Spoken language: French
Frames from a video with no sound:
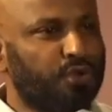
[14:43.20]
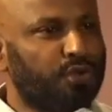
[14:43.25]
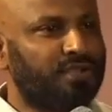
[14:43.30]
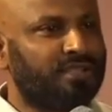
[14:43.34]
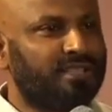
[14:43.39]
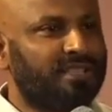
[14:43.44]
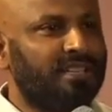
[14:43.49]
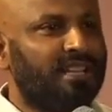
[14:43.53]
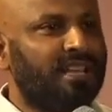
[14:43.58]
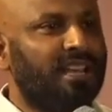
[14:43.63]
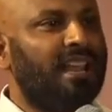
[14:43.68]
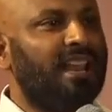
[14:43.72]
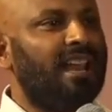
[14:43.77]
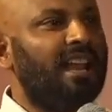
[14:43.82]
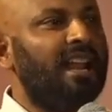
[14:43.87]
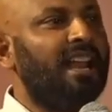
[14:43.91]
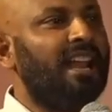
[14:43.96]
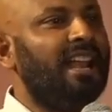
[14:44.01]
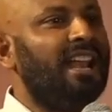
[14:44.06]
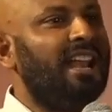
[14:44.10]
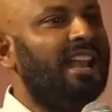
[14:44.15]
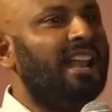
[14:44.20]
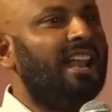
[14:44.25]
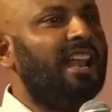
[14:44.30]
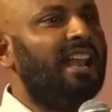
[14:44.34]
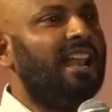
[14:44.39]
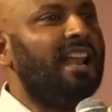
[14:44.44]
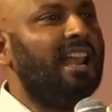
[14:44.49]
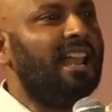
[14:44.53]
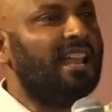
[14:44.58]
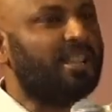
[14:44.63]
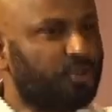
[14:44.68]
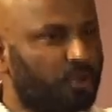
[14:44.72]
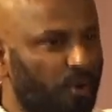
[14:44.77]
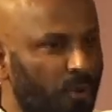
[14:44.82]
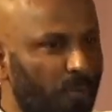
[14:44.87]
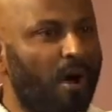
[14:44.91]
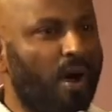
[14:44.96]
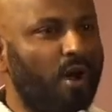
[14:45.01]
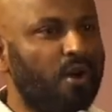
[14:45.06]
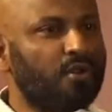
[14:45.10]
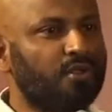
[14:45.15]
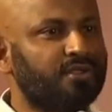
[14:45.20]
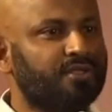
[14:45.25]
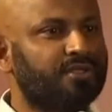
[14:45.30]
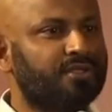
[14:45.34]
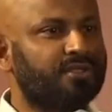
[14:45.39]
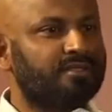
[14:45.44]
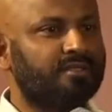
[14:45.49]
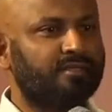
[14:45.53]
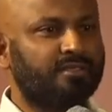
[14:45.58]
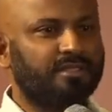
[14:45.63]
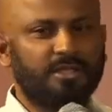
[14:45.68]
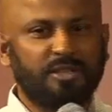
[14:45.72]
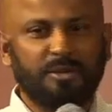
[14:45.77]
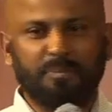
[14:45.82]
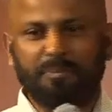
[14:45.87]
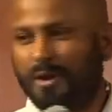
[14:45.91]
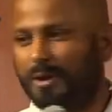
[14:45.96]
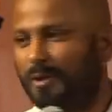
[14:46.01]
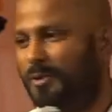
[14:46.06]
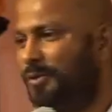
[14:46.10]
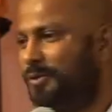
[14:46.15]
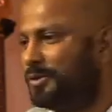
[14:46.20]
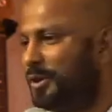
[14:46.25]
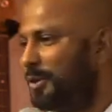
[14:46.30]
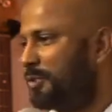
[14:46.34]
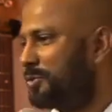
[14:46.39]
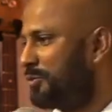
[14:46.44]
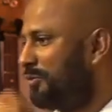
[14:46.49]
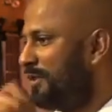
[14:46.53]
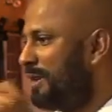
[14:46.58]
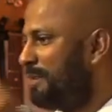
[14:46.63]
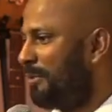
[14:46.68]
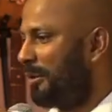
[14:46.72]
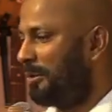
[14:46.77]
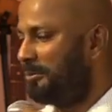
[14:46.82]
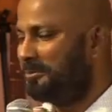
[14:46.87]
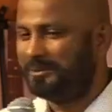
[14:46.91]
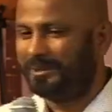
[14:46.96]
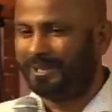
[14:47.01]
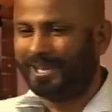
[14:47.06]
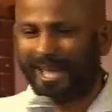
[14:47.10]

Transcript: Juste la semence, j'ai pas eu le temps, je